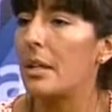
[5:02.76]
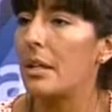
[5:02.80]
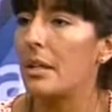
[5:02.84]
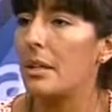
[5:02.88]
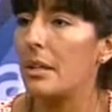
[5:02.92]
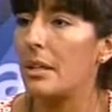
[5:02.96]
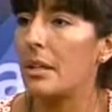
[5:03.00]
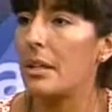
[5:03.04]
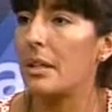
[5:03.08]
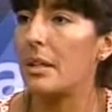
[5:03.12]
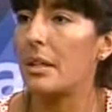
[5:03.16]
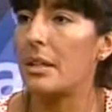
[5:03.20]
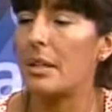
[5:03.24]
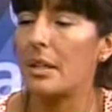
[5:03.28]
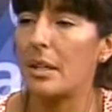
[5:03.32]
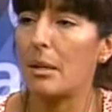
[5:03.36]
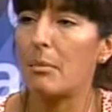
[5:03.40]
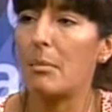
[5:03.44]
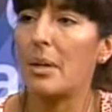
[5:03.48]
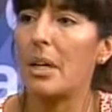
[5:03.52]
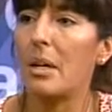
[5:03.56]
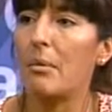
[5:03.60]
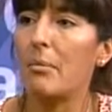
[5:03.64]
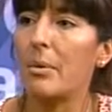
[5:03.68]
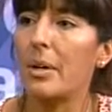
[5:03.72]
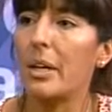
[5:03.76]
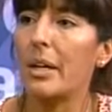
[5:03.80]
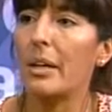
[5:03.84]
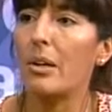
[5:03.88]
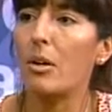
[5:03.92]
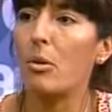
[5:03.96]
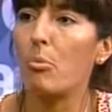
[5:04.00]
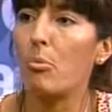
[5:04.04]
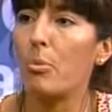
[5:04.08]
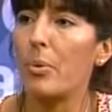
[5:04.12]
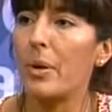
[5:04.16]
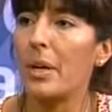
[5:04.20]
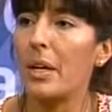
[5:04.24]
determinemos que
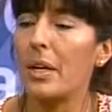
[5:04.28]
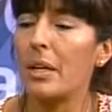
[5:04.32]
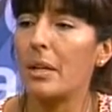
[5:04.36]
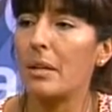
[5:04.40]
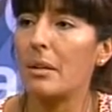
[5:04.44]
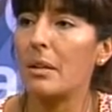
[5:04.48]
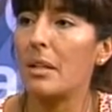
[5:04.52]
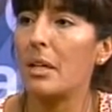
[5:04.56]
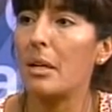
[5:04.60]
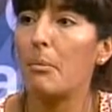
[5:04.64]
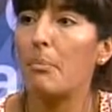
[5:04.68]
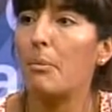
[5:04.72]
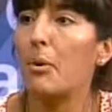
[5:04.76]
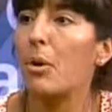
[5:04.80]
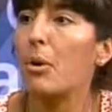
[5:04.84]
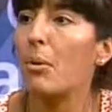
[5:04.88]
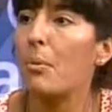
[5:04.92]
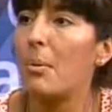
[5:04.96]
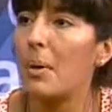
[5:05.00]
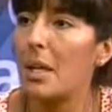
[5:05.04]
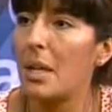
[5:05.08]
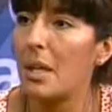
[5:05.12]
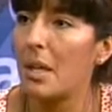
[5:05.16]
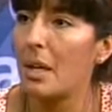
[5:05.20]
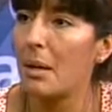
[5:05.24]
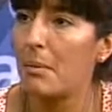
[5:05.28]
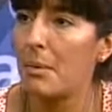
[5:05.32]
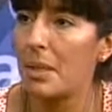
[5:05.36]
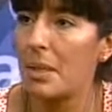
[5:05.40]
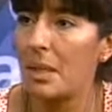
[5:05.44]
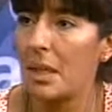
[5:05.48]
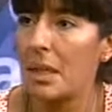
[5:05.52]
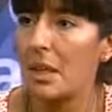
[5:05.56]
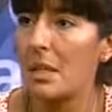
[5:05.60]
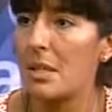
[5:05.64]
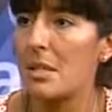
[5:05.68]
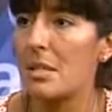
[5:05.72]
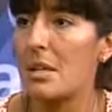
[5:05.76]
no pueden de por vida,
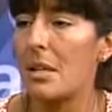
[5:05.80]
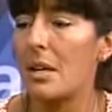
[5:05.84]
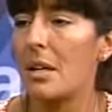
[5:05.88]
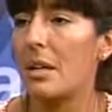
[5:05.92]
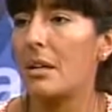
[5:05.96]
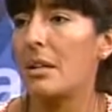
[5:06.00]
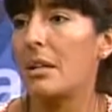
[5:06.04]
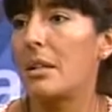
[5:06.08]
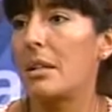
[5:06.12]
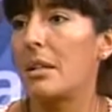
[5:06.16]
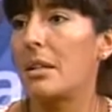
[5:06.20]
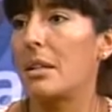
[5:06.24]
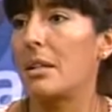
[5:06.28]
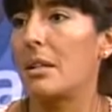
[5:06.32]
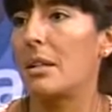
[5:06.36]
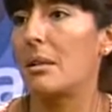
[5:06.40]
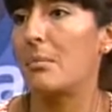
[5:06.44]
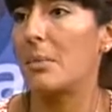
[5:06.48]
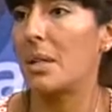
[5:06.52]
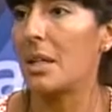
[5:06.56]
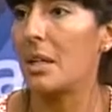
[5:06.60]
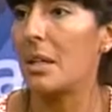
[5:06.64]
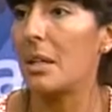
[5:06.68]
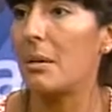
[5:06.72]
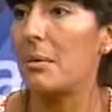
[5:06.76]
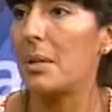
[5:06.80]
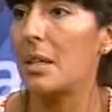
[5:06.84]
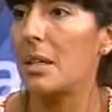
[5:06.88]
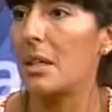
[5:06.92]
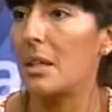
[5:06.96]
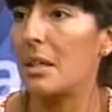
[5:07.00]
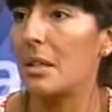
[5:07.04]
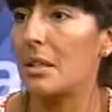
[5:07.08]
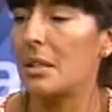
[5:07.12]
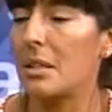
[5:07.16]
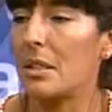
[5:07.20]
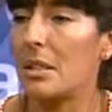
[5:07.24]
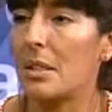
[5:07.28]
vitalicia, de manera
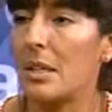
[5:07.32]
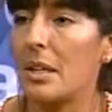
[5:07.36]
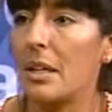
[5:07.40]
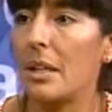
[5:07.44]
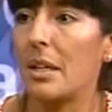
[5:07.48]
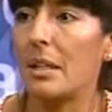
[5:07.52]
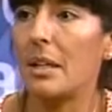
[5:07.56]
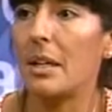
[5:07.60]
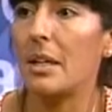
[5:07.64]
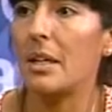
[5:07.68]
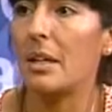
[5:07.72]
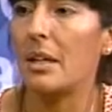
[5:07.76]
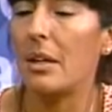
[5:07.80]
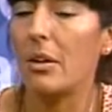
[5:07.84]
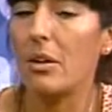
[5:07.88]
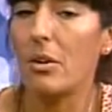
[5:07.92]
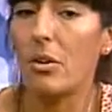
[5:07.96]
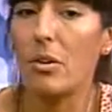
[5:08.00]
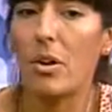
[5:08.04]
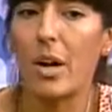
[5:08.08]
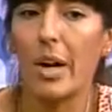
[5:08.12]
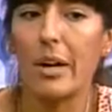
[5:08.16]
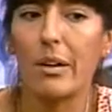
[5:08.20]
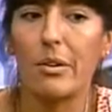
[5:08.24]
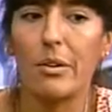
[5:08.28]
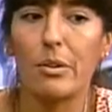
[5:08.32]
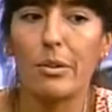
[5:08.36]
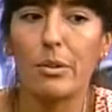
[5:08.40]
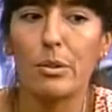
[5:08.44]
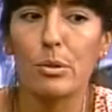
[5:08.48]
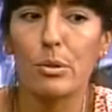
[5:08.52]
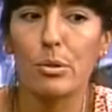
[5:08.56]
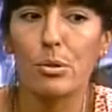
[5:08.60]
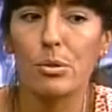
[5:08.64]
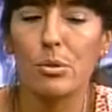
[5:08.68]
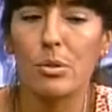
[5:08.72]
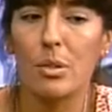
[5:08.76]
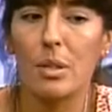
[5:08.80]
vitalicia están en los
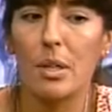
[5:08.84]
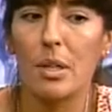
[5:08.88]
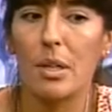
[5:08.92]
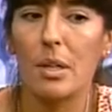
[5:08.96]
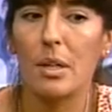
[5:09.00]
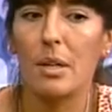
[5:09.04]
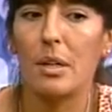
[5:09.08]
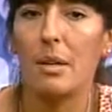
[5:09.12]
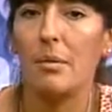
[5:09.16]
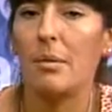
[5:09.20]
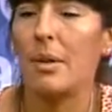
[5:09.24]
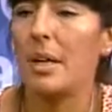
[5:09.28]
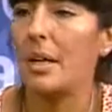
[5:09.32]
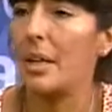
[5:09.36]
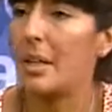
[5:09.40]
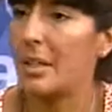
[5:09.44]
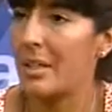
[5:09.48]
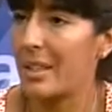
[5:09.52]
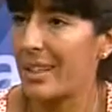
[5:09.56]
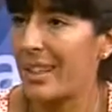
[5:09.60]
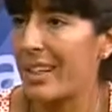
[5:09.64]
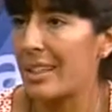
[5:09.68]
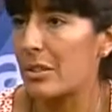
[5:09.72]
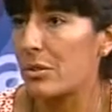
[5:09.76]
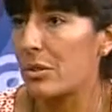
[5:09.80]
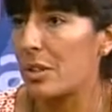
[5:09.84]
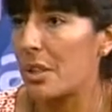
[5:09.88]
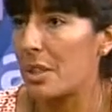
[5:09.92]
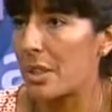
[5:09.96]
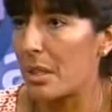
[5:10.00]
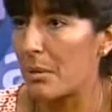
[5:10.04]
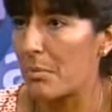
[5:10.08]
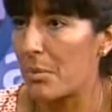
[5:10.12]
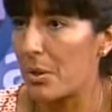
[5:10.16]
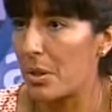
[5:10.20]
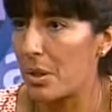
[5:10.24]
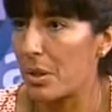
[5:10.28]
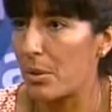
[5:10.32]
cargos, en este caso que
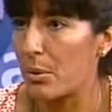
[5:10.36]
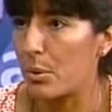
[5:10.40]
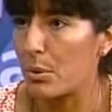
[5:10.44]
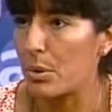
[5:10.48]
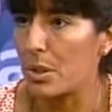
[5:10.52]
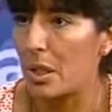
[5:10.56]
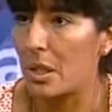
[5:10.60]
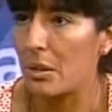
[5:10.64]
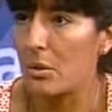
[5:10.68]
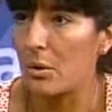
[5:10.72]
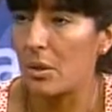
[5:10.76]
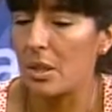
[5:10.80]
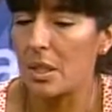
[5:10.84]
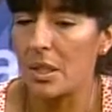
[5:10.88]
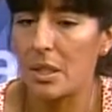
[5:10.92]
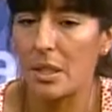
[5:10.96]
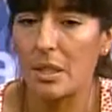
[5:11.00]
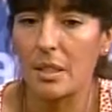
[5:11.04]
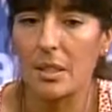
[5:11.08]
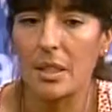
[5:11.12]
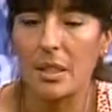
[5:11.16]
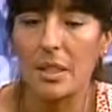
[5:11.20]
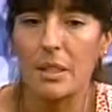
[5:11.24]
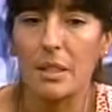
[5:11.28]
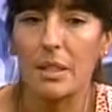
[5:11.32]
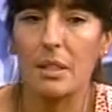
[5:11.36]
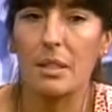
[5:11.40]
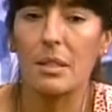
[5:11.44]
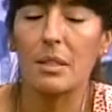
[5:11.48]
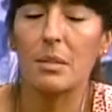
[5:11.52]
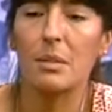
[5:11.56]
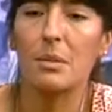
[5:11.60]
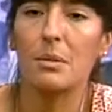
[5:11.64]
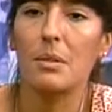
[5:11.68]
estamos discutiendo, intendentes.